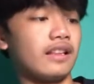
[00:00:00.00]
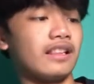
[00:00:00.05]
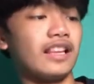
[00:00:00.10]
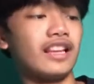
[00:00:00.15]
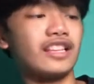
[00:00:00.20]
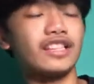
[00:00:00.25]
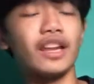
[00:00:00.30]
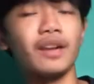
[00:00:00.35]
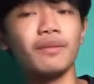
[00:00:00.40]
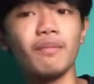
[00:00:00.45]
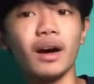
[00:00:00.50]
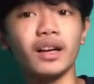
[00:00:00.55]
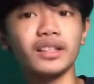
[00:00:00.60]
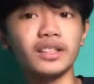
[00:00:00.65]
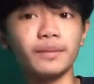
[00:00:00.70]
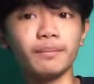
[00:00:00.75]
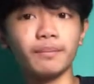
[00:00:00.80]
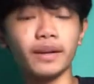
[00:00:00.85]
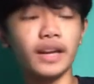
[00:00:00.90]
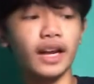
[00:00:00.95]
Last
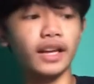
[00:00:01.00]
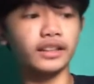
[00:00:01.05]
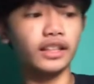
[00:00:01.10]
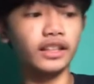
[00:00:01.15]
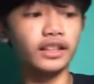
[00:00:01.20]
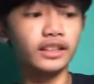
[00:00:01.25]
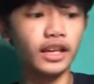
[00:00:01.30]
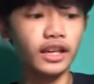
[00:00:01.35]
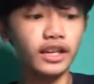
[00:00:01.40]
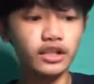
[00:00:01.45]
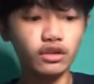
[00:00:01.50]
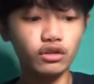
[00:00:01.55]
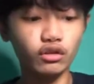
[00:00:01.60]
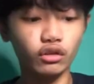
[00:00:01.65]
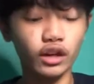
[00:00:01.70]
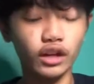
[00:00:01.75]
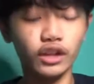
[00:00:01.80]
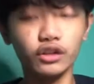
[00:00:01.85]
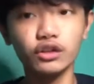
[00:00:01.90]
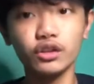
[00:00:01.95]
unboxing pa natin guys
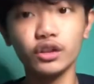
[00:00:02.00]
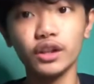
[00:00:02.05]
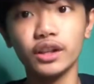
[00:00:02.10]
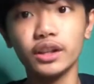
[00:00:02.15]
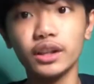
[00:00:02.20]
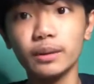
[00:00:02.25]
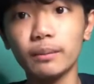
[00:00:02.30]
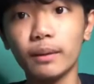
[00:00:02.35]
nung ano eh, di